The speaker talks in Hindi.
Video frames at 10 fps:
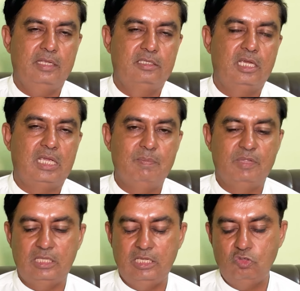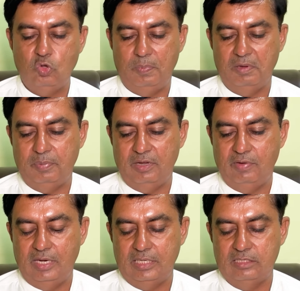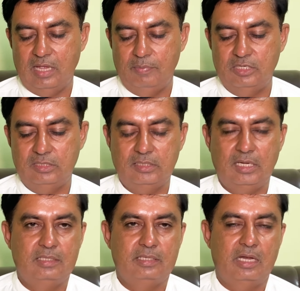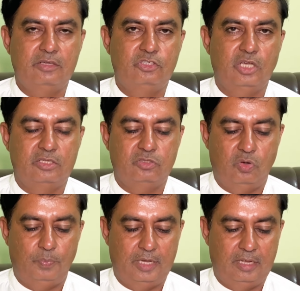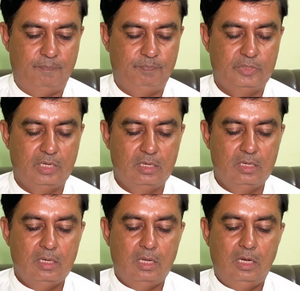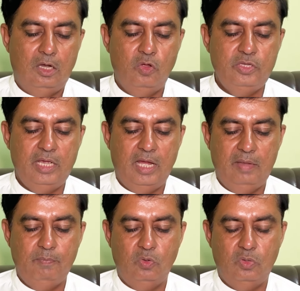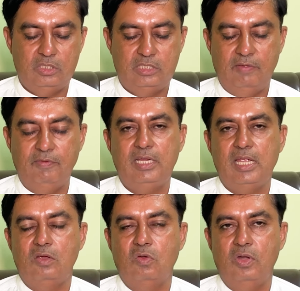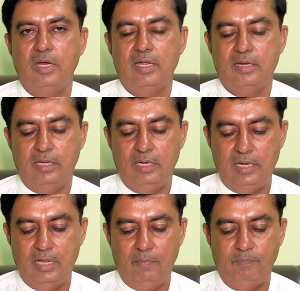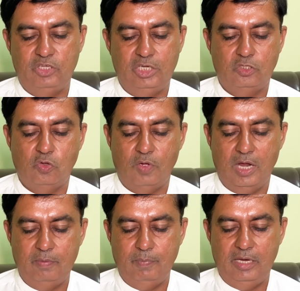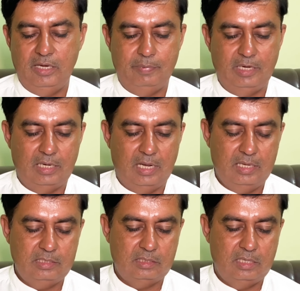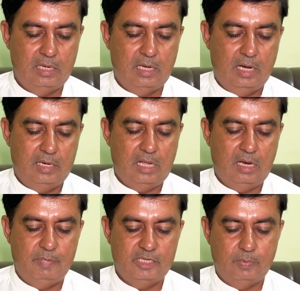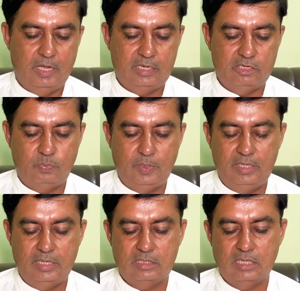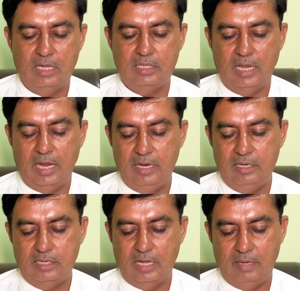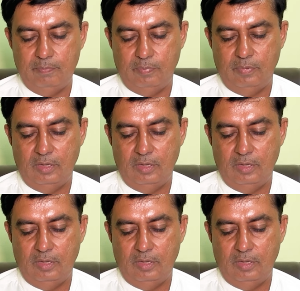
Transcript: आज की कीमत तीस रुपये पर वाट के हिसाब से सत्रह हज़ार चार सौ रुपये है लॉन्जी हाइमो सेवन की एक और कैटेगरी है छः सौ वाट में डबल ग्लास अठारह बस बार की स्पीड के साथ एन टाइप